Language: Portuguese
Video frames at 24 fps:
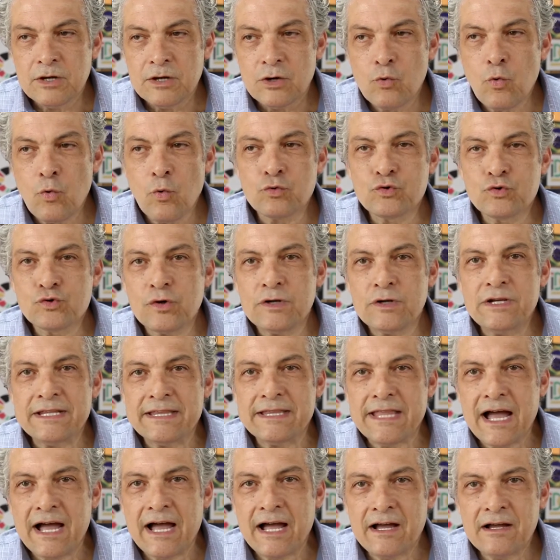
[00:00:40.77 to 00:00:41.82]

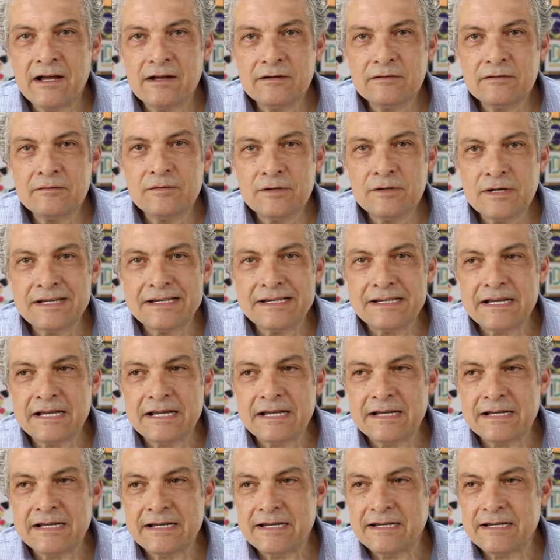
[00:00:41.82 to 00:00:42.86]
consolidar
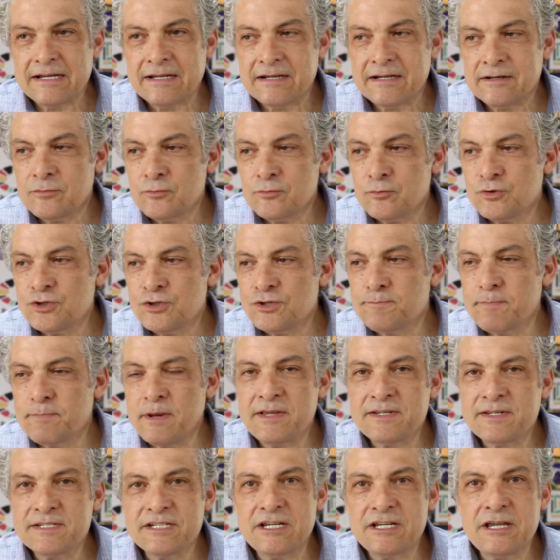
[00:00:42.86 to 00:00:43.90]
os
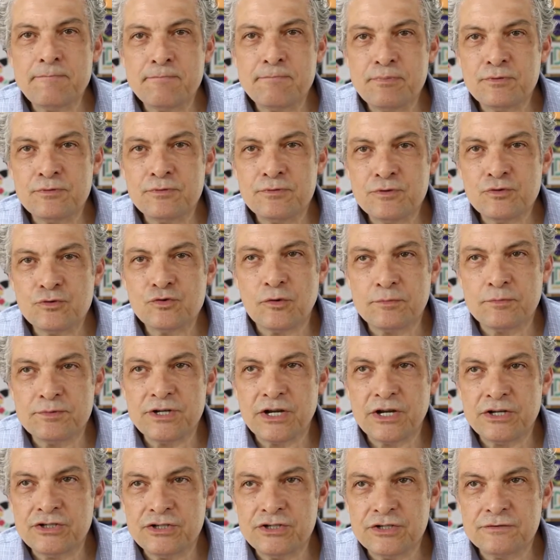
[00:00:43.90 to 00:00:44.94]
princípios e os
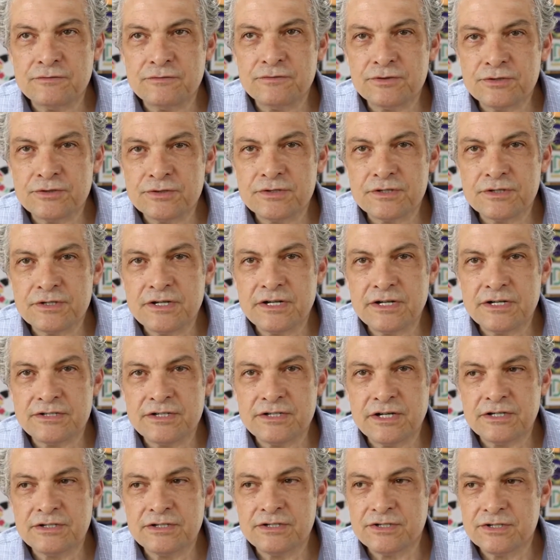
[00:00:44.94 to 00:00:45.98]
objetivos que a
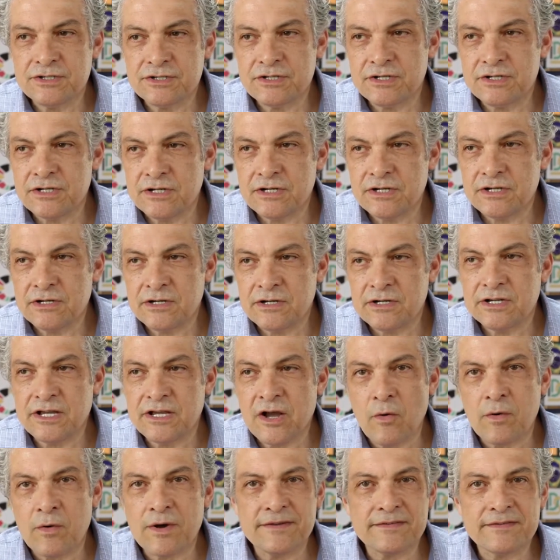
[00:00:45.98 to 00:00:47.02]
gente quer
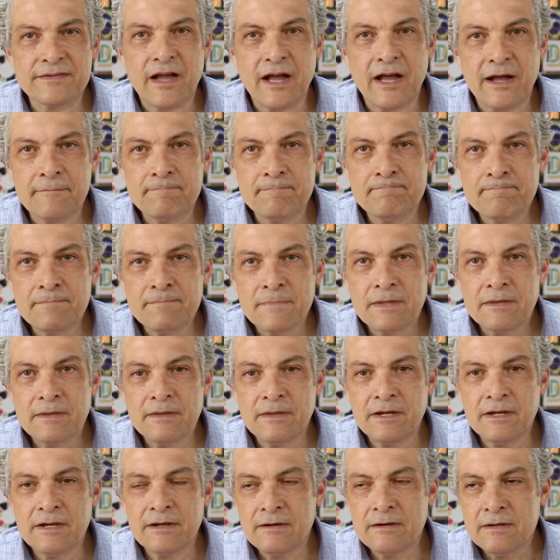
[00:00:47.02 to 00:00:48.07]
alcançar,
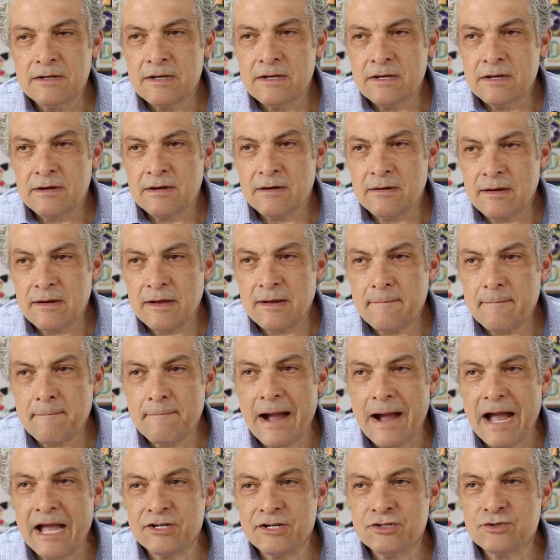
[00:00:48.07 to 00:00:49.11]
né? É,
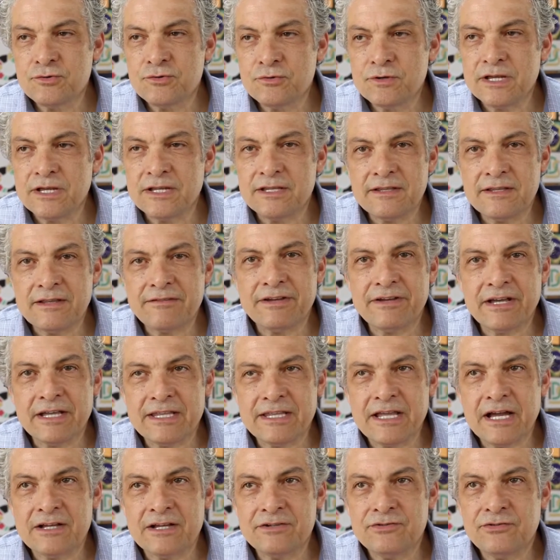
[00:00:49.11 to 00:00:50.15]
mais do que, na
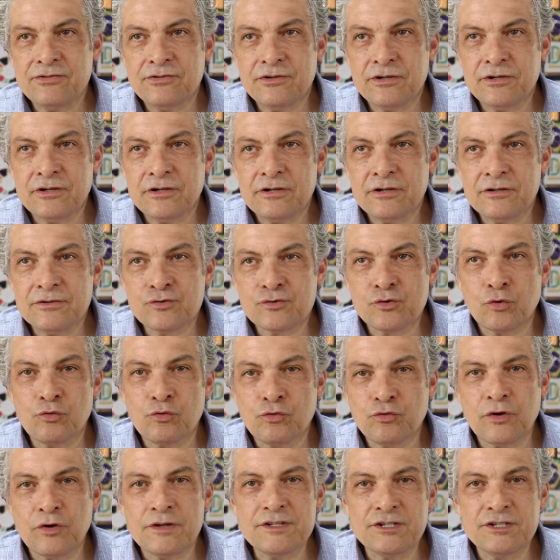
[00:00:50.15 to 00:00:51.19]
verdade,
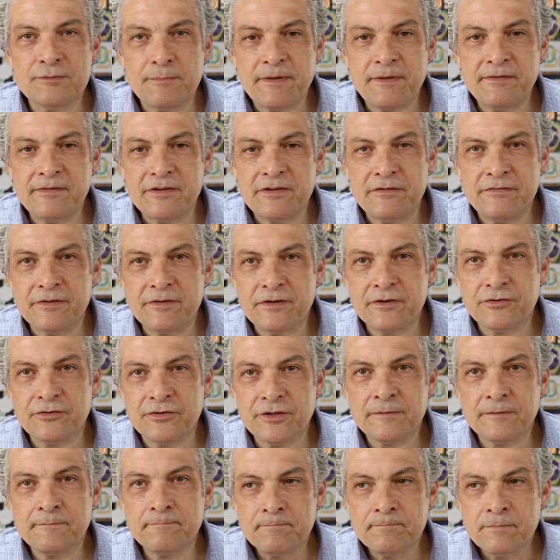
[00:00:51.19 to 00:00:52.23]
soluções específicas.
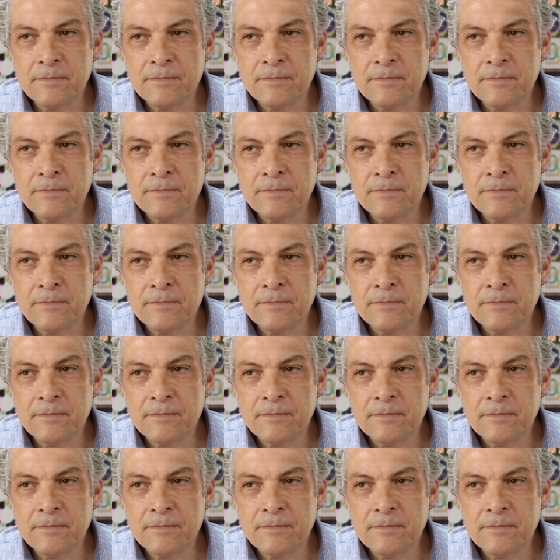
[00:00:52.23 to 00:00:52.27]
Né?